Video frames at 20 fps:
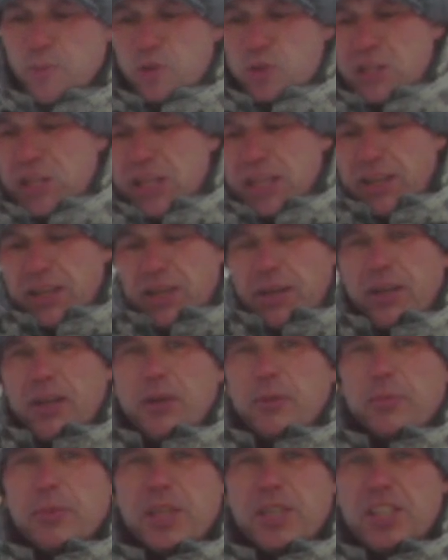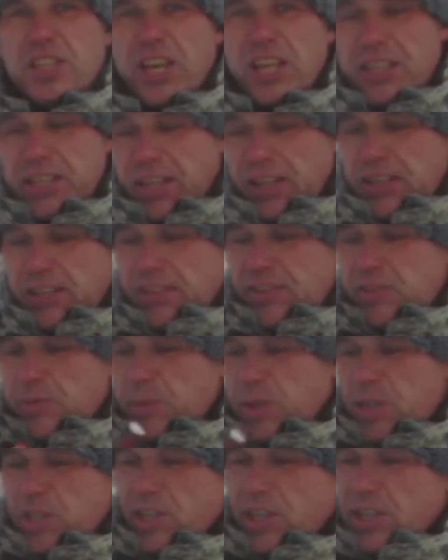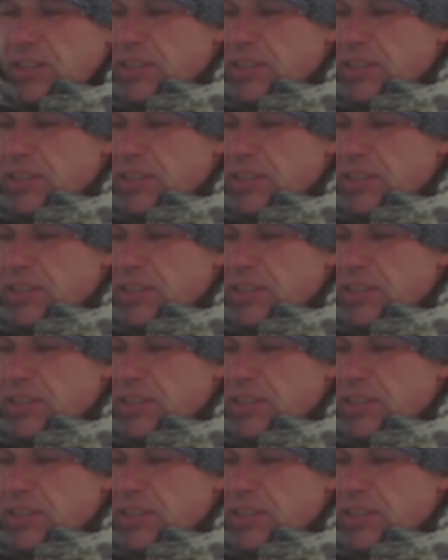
нужна площадка на сбежке.